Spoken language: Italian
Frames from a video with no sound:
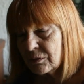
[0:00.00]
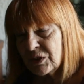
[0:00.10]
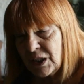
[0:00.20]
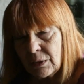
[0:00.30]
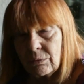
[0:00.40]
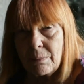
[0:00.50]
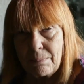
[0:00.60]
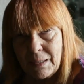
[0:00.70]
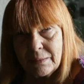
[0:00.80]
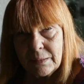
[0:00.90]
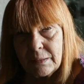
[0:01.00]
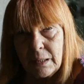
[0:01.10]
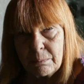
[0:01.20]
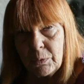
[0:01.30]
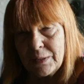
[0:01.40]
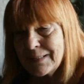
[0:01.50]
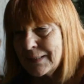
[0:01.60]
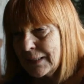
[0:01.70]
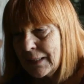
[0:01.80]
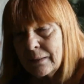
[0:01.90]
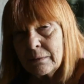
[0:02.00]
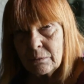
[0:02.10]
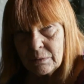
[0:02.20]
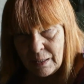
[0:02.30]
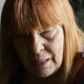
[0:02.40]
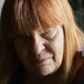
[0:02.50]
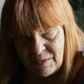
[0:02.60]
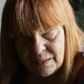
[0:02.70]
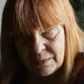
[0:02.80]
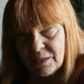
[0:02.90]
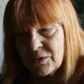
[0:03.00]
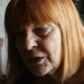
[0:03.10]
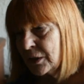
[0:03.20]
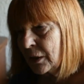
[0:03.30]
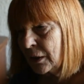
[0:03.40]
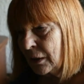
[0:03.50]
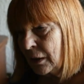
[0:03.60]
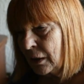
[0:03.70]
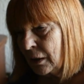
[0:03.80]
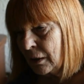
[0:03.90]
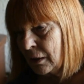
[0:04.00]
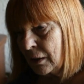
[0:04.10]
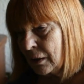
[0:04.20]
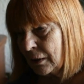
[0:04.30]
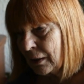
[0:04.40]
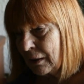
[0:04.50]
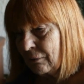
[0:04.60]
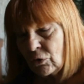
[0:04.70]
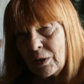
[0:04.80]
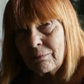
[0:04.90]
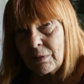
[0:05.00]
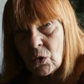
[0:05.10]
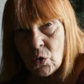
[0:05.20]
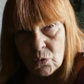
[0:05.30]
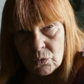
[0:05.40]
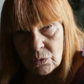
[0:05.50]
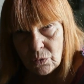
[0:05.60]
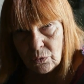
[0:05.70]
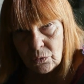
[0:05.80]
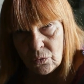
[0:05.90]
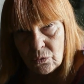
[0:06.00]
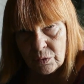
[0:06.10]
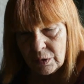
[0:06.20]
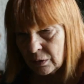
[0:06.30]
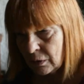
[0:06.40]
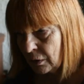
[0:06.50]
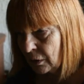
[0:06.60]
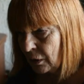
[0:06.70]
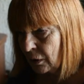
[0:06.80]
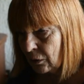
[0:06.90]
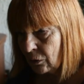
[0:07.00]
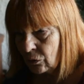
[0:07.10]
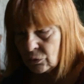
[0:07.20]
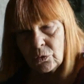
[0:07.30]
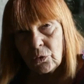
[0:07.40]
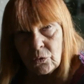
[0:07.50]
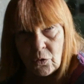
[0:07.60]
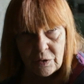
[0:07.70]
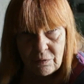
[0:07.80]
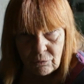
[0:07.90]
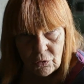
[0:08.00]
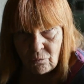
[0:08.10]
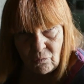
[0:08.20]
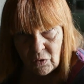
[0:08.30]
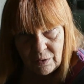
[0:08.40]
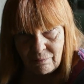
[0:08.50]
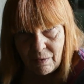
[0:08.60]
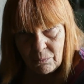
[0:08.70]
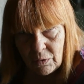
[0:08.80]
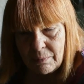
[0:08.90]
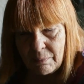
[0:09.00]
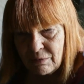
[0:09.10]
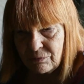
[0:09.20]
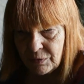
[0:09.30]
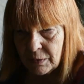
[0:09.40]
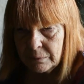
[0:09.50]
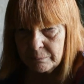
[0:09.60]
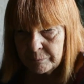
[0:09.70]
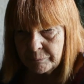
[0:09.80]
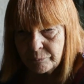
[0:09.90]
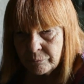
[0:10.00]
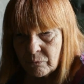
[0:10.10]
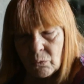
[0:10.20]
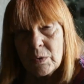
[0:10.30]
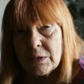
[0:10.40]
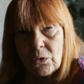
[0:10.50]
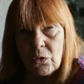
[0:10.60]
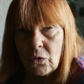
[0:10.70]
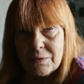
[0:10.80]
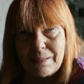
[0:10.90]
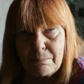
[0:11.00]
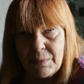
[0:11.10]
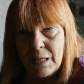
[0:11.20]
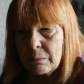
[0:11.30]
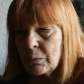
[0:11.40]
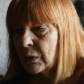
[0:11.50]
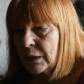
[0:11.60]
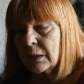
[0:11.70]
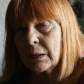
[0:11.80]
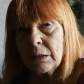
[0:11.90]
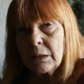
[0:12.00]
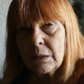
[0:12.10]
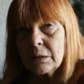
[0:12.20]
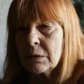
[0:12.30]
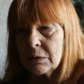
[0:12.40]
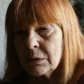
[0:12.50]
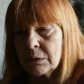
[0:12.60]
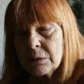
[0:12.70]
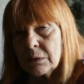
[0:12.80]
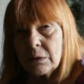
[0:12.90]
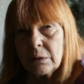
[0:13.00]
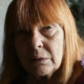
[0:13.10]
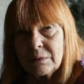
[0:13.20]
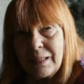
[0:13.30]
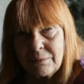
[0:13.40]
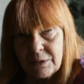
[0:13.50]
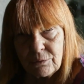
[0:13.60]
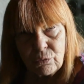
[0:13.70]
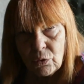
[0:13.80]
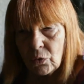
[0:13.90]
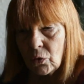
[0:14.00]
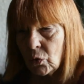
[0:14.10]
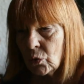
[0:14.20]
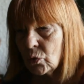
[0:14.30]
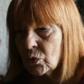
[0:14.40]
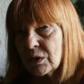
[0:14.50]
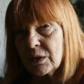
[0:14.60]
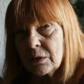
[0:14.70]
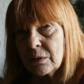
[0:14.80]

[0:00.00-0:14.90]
c'era una parte della polizia ai vertici che lavorava contro noi, contro noi che non volevamo la mafia. Quest'ora lo sappiamo che tanti furono collusi,